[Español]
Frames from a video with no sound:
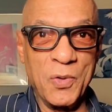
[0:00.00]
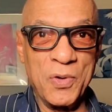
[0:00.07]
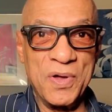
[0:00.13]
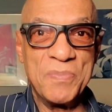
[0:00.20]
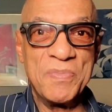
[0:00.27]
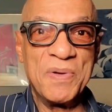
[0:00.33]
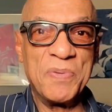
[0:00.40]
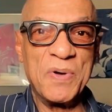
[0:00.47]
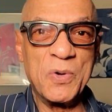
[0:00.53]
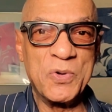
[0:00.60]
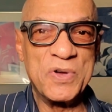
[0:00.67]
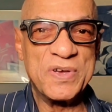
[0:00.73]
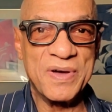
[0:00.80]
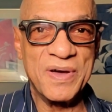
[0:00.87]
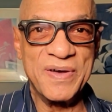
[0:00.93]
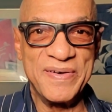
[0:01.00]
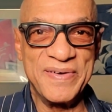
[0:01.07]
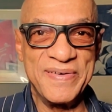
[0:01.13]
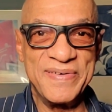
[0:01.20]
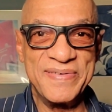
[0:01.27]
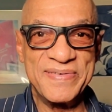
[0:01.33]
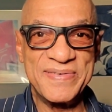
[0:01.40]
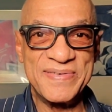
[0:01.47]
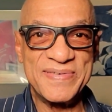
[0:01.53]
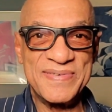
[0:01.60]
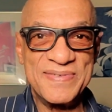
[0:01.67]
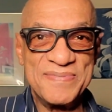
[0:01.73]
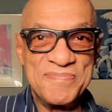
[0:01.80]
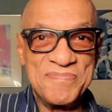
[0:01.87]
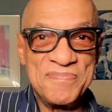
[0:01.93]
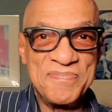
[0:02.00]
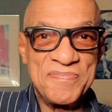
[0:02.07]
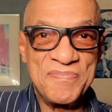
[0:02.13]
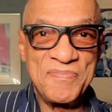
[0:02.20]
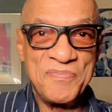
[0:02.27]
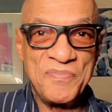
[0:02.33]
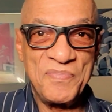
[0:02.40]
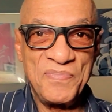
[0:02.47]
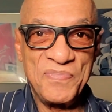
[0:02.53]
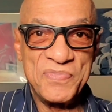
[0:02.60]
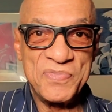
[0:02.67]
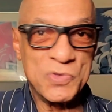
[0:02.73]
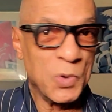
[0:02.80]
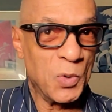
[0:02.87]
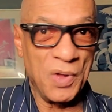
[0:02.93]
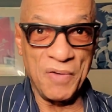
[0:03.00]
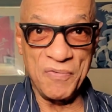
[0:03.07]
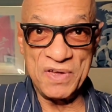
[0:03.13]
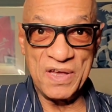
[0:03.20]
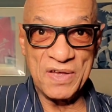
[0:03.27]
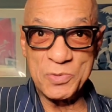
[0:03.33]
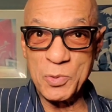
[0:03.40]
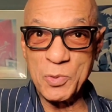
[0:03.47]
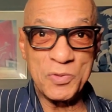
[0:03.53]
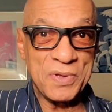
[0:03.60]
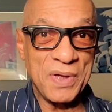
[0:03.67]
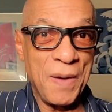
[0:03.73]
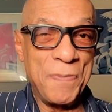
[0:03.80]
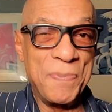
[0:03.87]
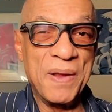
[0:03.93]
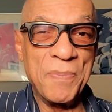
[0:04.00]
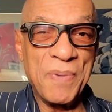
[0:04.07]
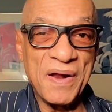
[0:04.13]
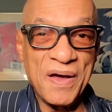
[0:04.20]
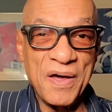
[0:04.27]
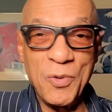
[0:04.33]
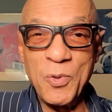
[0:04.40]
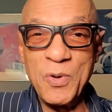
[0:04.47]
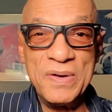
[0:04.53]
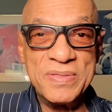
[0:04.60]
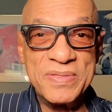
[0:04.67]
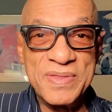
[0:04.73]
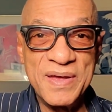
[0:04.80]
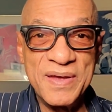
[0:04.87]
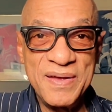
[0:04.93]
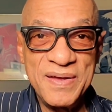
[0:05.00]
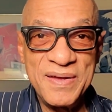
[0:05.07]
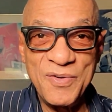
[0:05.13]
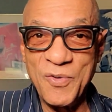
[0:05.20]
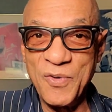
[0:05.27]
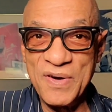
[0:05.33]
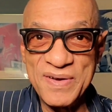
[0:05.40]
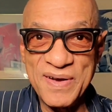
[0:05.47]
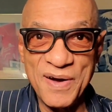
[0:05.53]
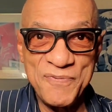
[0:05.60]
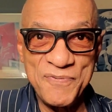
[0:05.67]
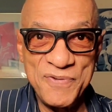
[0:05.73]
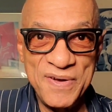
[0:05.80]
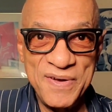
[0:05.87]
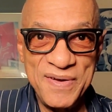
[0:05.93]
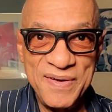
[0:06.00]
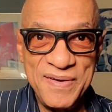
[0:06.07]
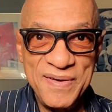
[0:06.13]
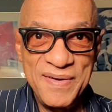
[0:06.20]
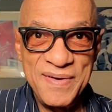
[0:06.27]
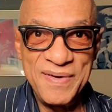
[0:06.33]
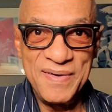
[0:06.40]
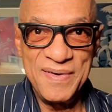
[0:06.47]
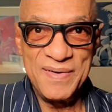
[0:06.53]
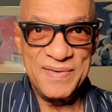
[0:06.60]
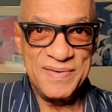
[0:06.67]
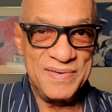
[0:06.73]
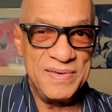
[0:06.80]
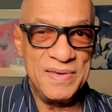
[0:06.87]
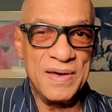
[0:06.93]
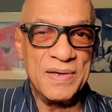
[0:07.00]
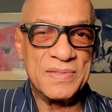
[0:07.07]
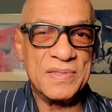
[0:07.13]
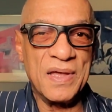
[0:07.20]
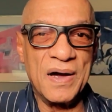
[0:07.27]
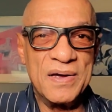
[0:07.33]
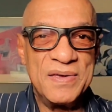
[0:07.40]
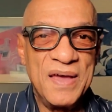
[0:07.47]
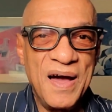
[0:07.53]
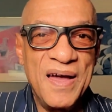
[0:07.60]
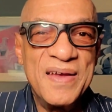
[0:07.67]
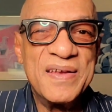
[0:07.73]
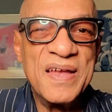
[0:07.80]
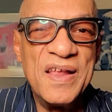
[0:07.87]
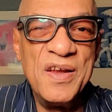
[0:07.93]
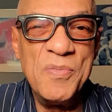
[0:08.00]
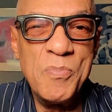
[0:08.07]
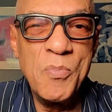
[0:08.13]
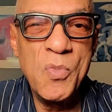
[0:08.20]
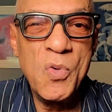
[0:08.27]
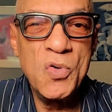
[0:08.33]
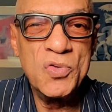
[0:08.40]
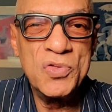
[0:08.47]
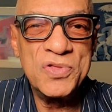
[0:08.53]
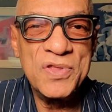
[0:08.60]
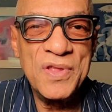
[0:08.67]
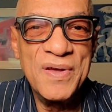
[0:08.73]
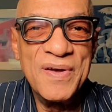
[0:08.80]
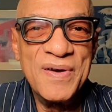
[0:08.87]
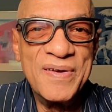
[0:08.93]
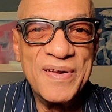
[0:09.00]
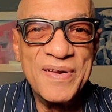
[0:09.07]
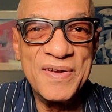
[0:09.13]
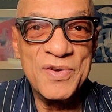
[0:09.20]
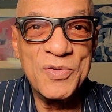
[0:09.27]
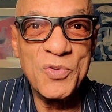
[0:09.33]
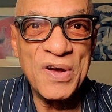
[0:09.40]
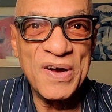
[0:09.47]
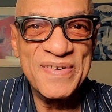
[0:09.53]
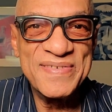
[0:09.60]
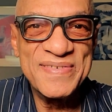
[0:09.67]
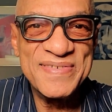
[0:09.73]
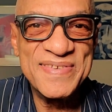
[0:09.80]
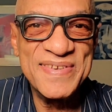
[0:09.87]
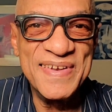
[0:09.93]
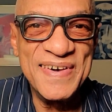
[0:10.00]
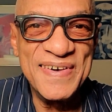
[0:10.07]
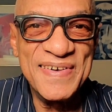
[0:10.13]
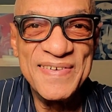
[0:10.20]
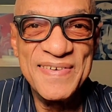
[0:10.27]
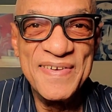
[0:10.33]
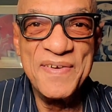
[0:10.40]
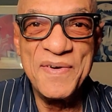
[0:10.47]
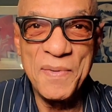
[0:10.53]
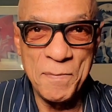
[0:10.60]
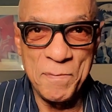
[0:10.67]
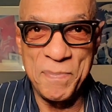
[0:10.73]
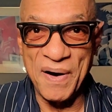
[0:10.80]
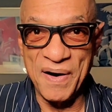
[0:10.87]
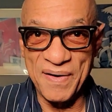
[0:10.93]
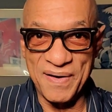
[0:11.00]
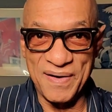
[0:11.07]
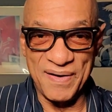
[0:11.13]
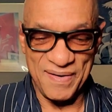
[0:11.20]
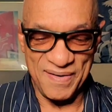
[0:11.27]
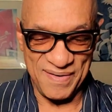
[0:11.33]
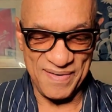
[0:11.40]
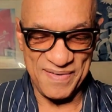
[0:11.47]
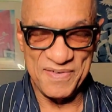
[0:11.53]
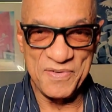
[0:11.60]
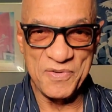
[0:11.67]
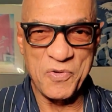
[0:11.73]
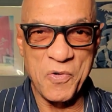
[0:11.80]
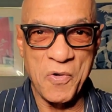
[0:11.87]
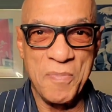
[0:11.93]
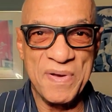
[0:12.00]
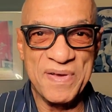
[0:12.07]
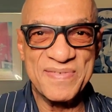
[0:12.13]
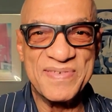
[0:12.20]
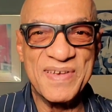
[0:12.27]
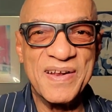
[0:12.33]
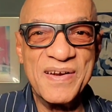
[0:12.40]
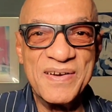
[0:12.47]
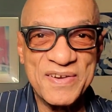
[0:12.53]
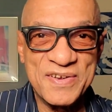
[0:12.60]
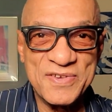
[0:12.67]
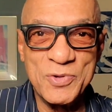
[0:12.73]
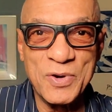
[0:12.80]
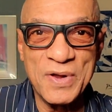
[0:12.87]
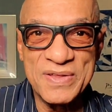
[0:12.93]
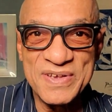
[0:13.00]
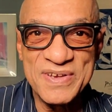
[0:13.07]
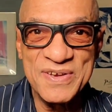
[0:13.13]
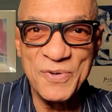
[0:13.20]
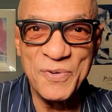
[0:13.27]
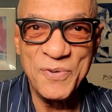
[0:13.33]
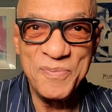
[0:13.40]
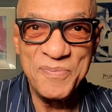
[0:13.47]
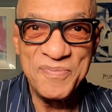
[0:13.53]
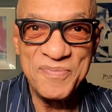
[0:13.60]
Óyeme, pero ¿y qué es? ¿Todavía tú no te has preparado el té o el café y estás ya en el mood ricurancia para comenzar el recholateo?